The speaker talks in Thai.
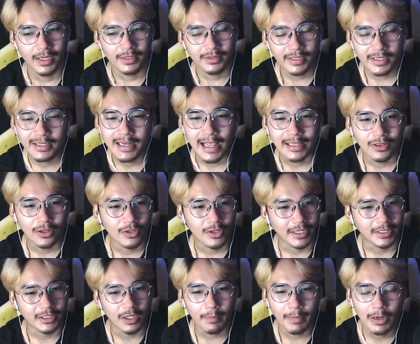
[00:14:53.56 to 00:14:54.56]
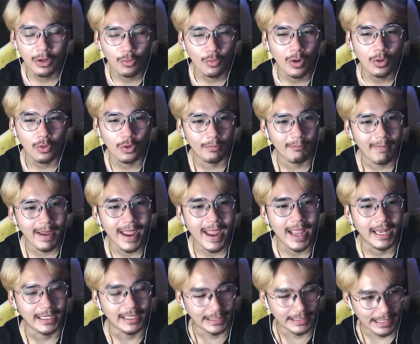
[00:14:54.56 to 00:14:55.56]
ซึ่งณตอนนั้นก็ไม่รู้ว่าคุณแม่
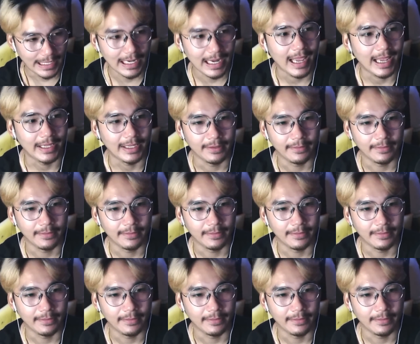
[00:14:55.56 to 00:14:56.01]
หนีอะไร